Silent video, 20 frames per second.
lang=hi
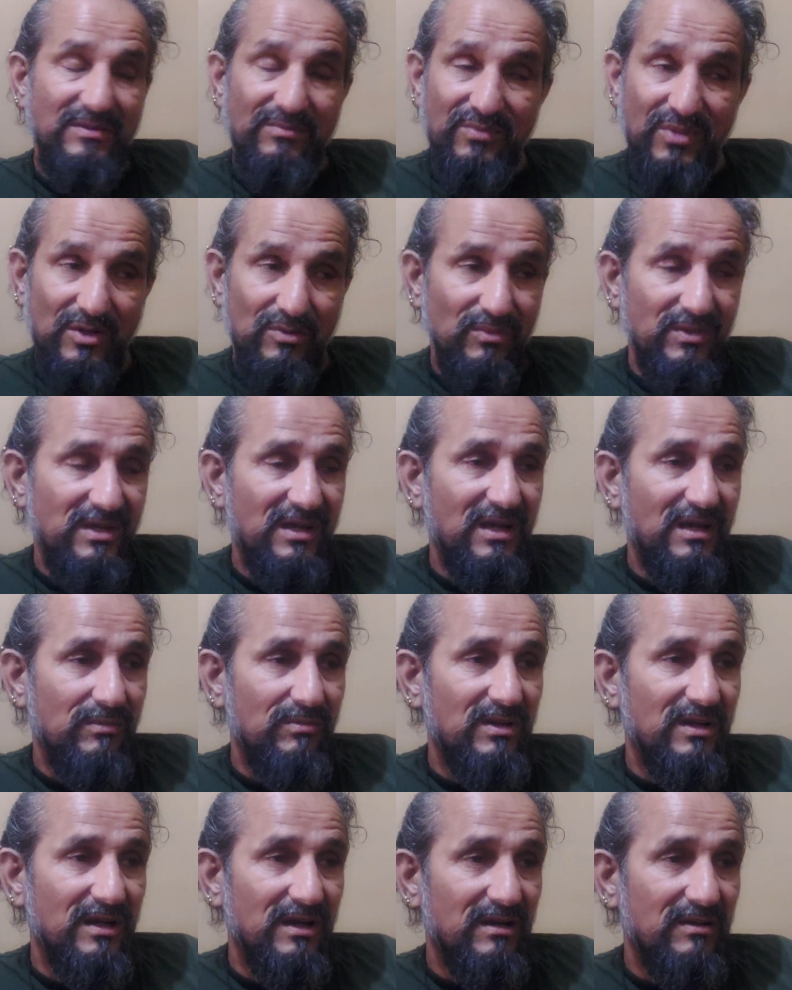चंपावत में क्लिप
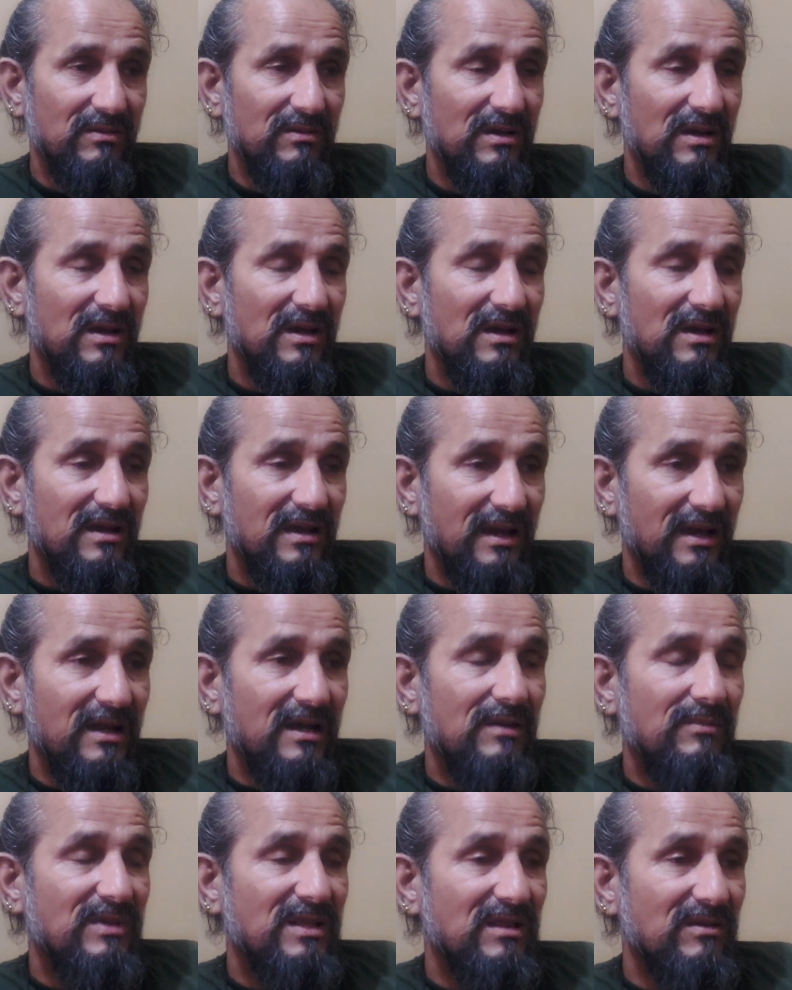बना रहा हूँ कहने
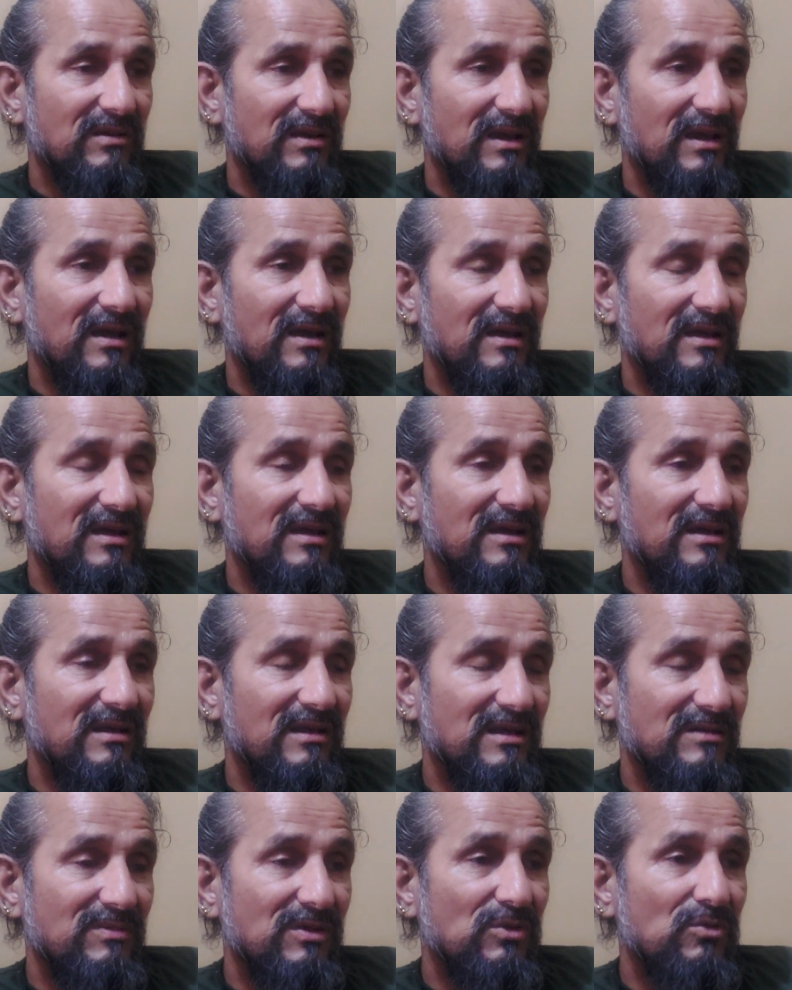का मतलब यह है कि
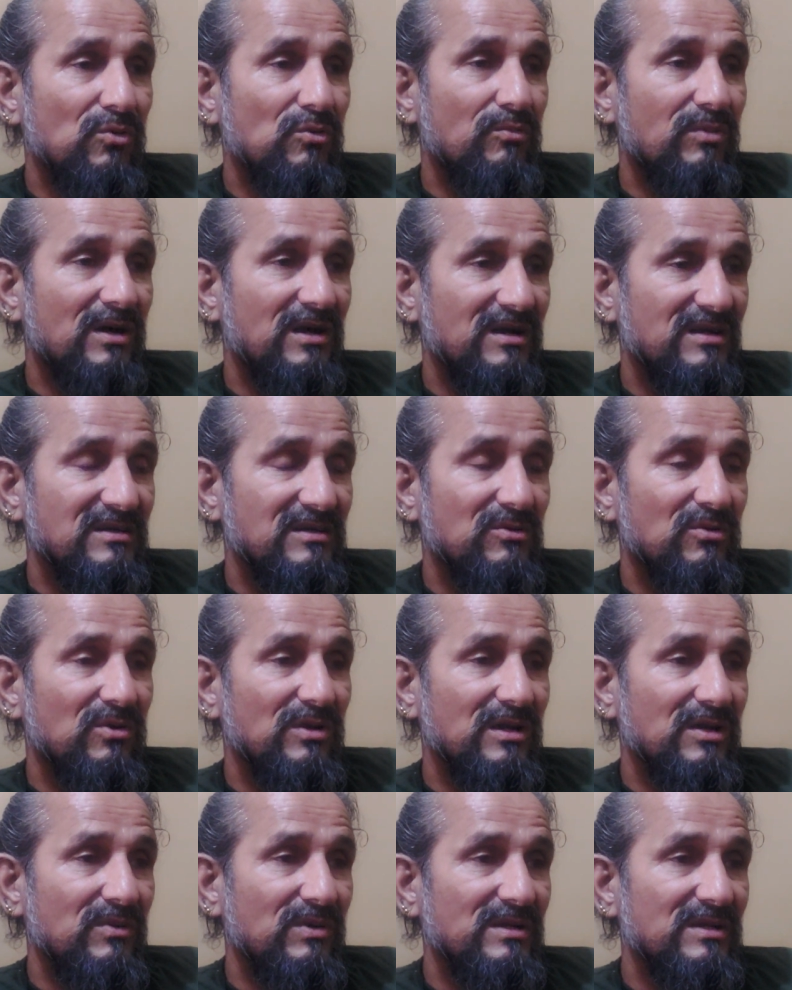इसमें दो पार्टीशन
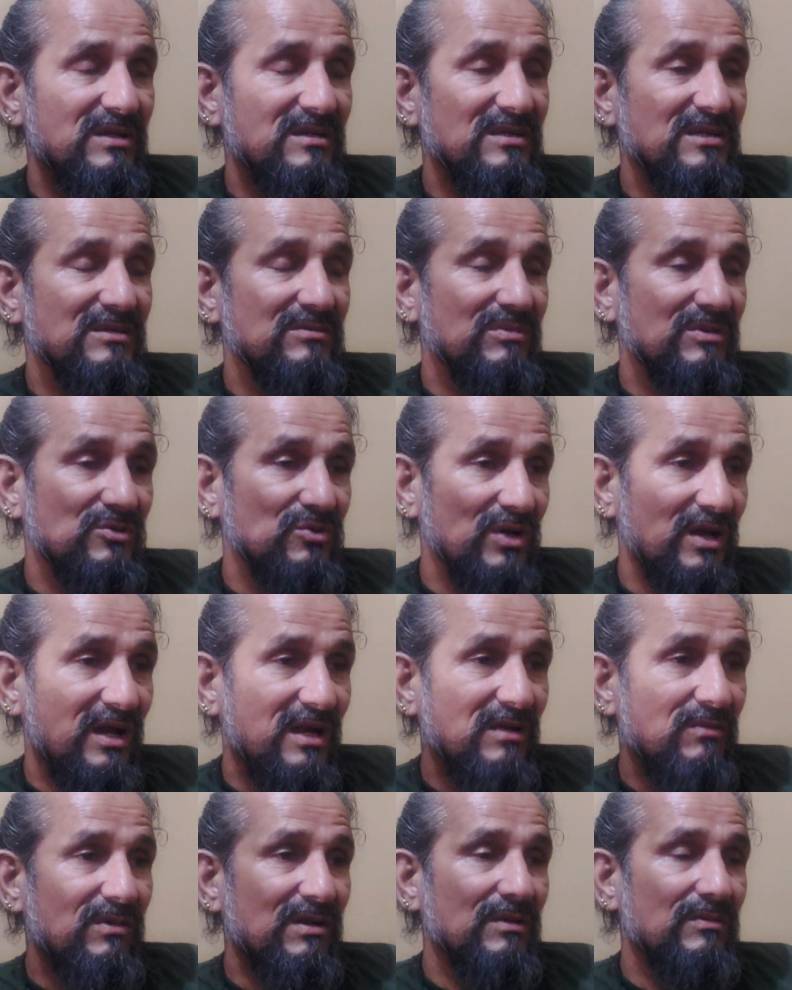होने की वजह से जिसमें जो है
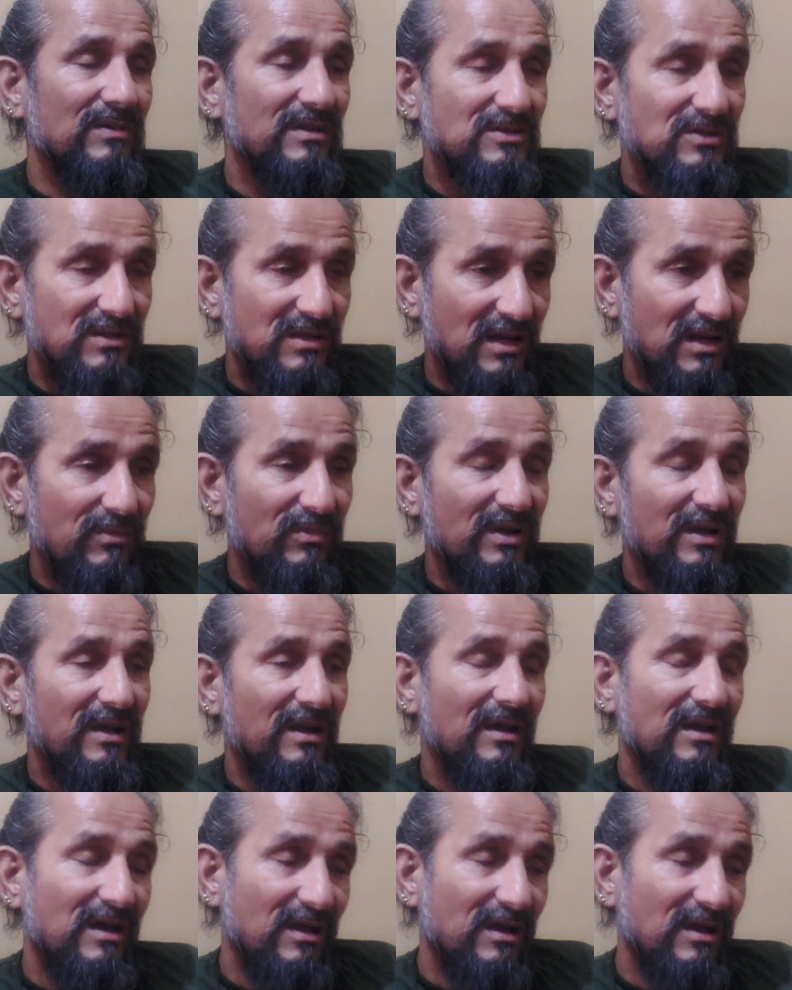एनिमल लवर कम है